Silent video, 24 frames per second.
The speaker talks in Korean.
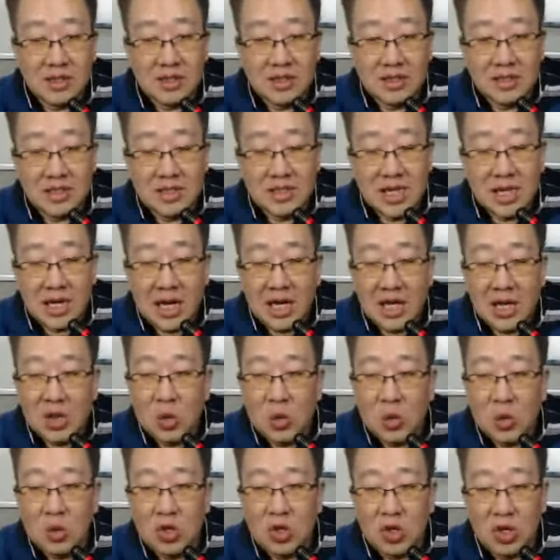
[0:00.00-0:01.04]
제
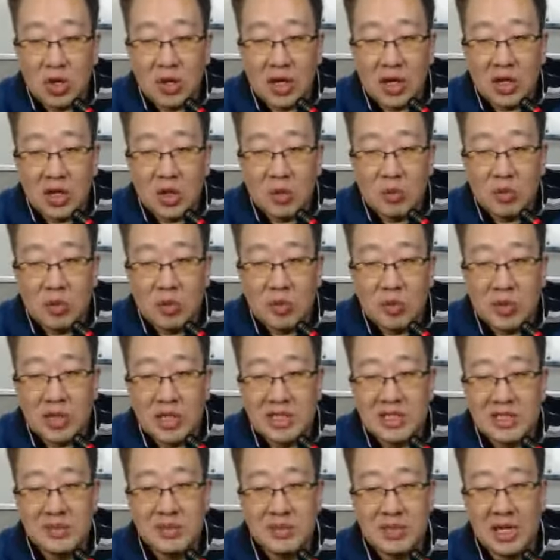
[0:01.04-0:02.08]
카톡으로 연결한 카톡 프로필에
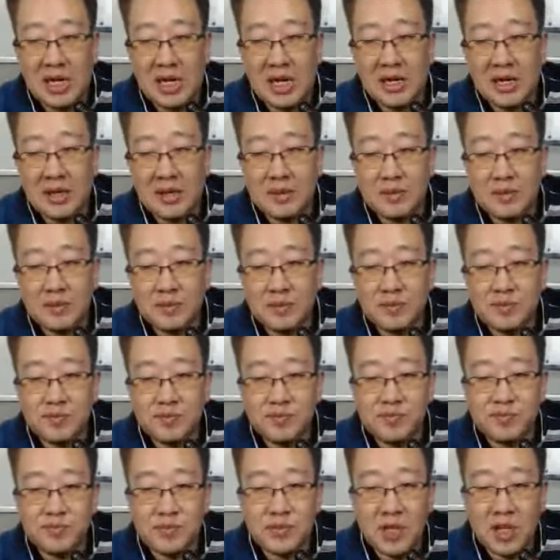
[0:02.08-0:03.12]
있습니다.
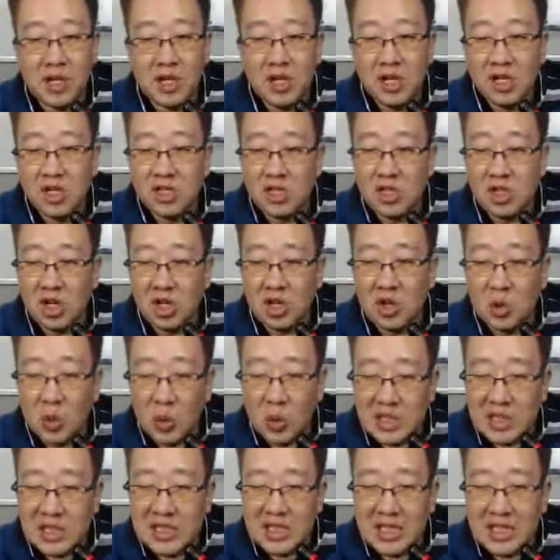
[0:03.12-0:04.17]
저랑
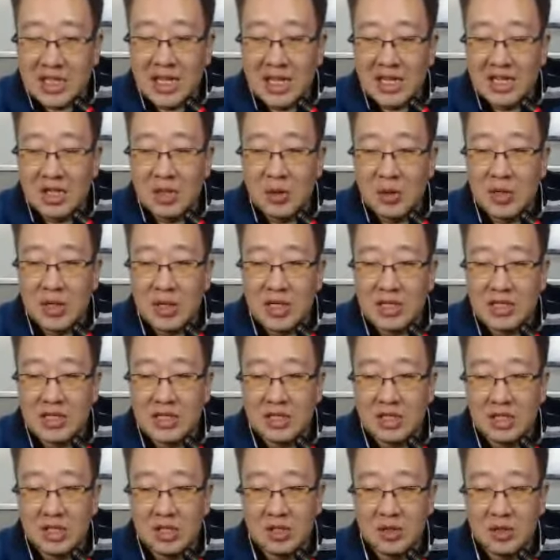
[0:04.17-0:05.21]
똑같이 생긴 아들놈이 하나
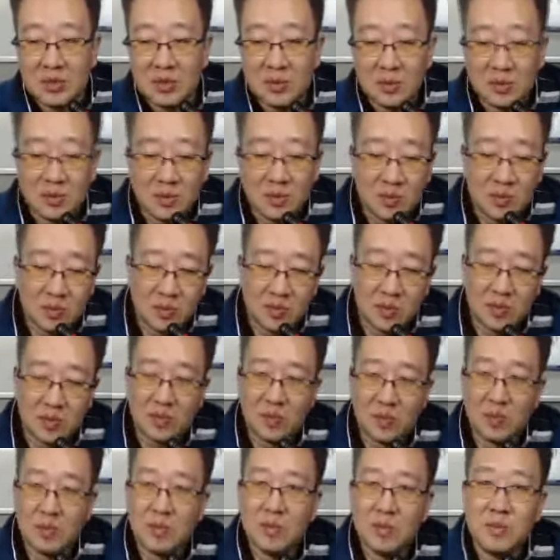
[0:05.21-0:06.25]
있어요.
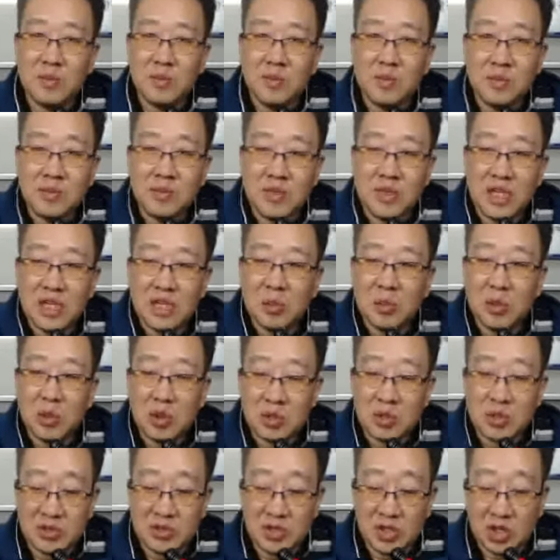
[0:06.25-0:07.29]
그래도 보고
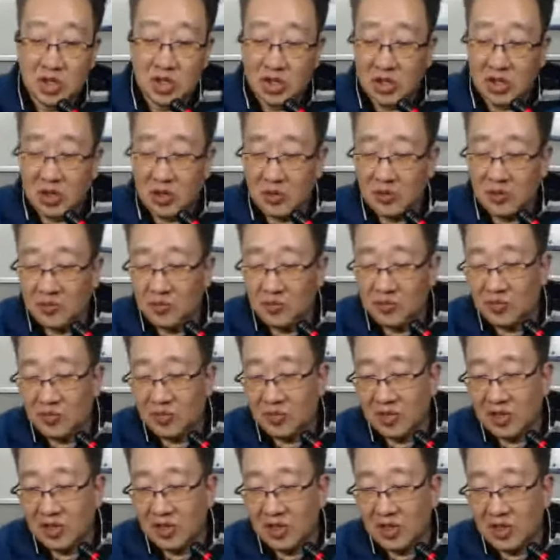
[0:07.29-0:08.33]
싶죠?
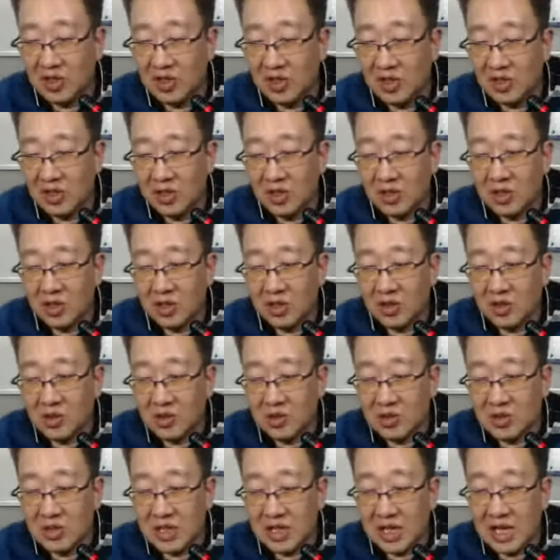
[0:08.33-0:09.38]

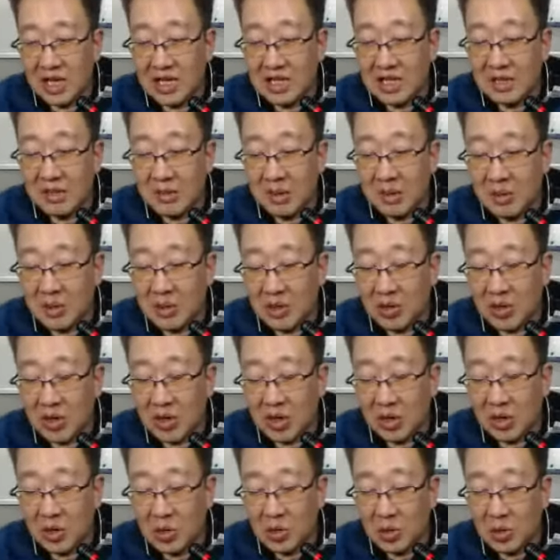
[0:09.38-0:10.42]
또 제가 아들 바보인
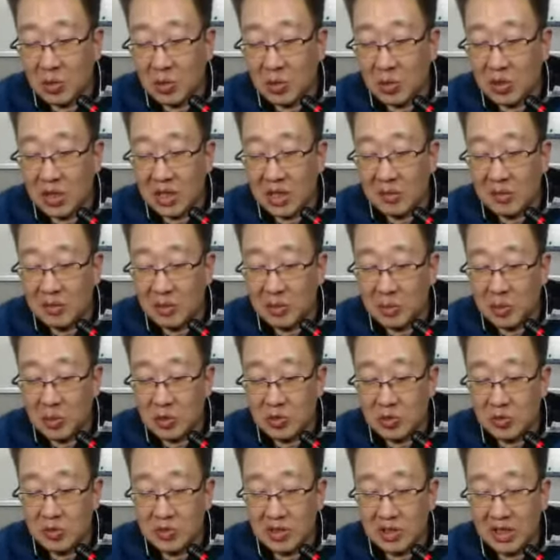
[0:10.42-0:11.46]
관계로 보여달라면또
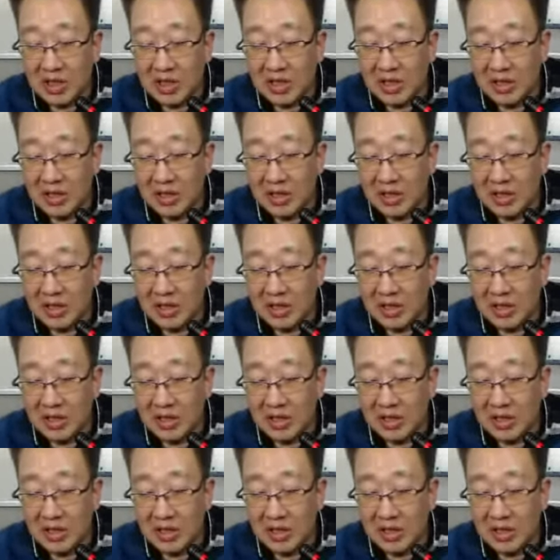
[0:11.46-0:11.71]
보여줍니다.